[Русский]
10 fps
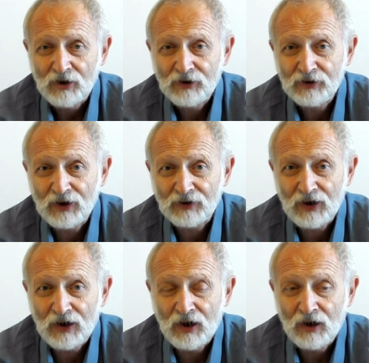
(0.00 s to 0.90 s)
и так
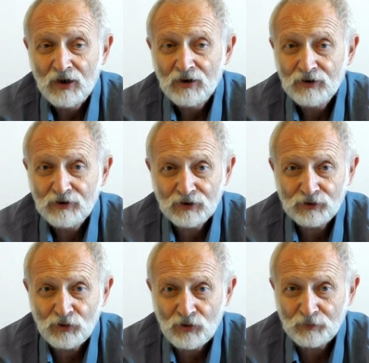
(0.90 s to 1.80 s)
далее. И
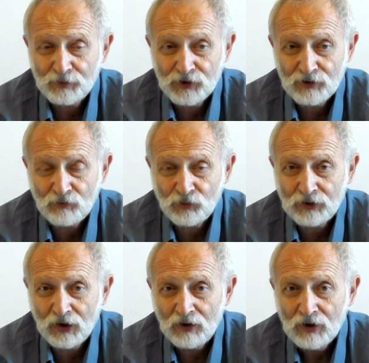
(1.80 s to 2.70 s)
никто
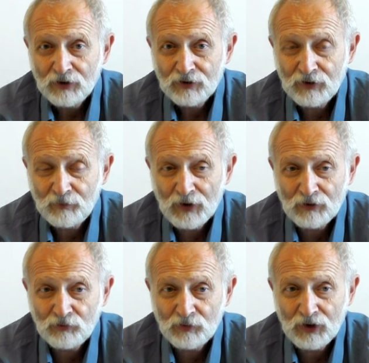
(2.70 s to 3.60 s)
почему-то не
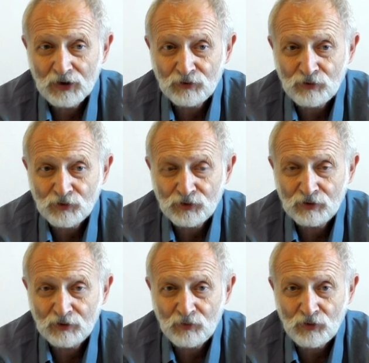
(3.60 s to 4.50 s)
подумал о том,
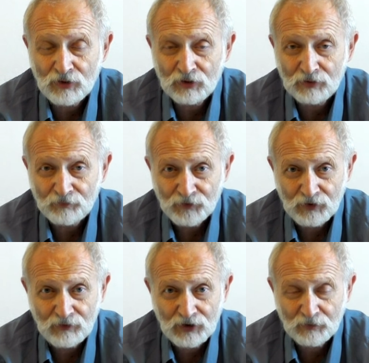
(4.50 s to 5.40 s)
что ребенок
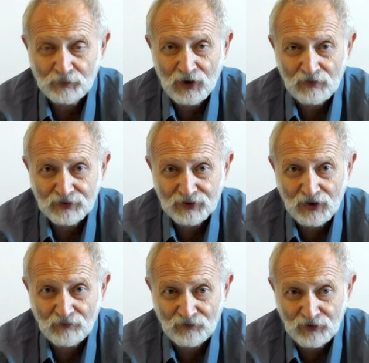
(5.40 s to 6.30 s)
имеет право
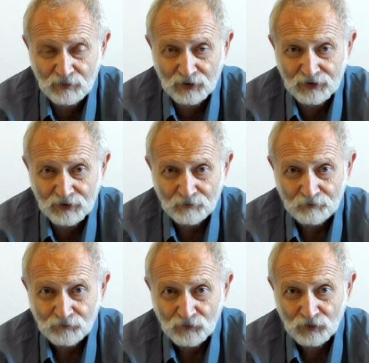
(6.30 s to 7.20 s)
сам выбрать,
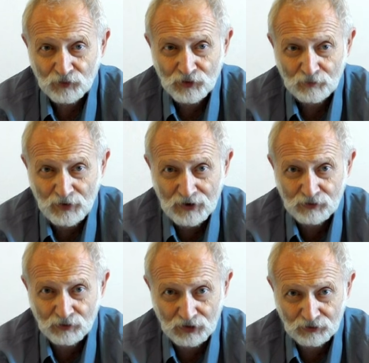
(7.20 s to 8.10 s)
ту же
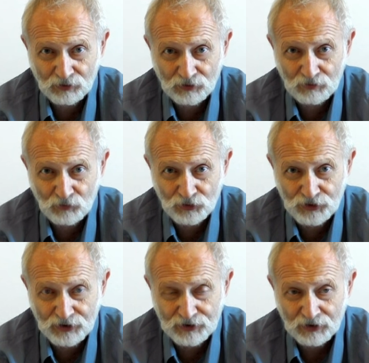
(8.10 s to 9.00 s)
пасту, которую ему
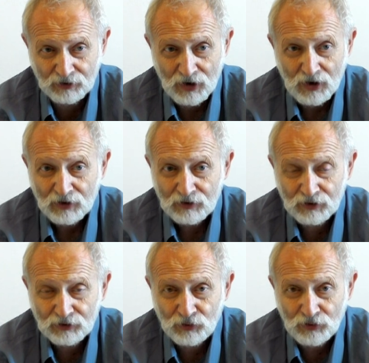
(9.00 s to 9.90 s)
чистит.
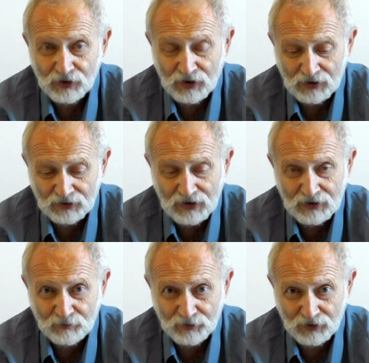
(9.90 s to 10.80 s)
Никто никогда
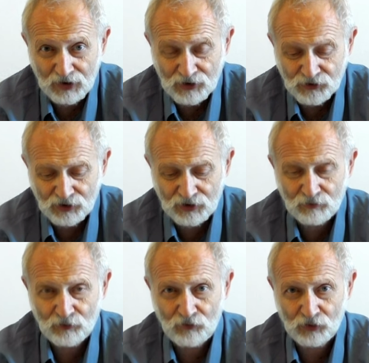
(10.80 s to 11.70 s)
не предложил
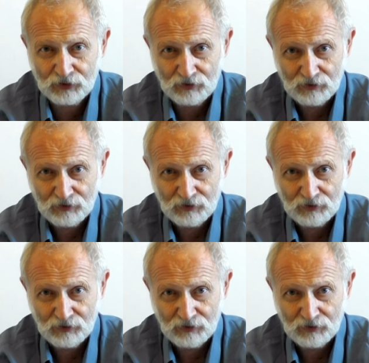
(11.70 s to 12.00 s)
ему, вот